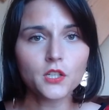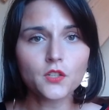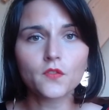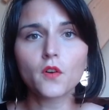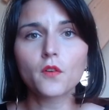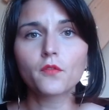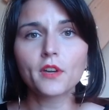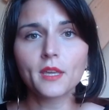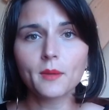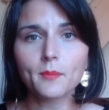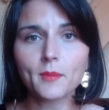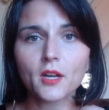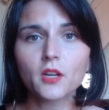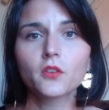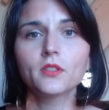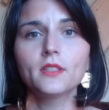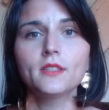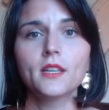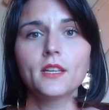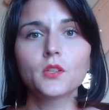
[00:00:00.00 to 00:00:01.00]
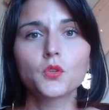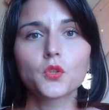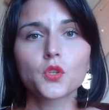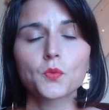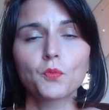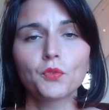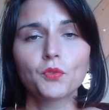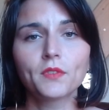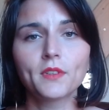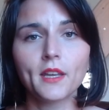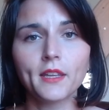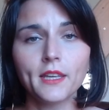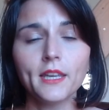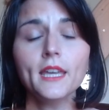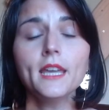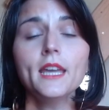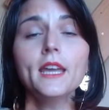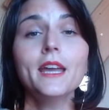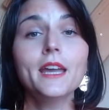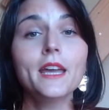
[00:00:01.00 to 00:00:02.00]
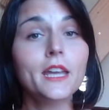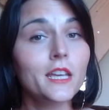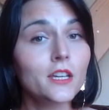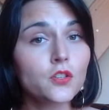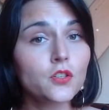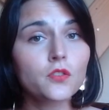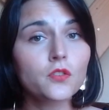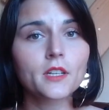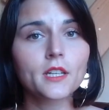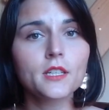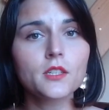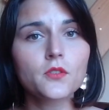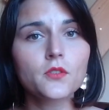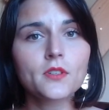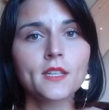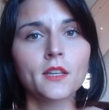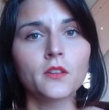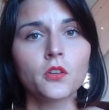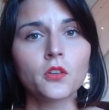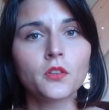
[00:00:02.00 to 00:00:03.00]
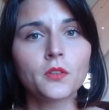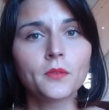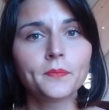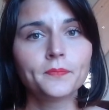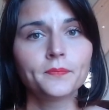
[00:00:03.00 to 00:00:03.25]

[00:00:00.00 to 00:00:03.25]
je vais envoyer ma candidature spontanée et je verrai ce que ça donne.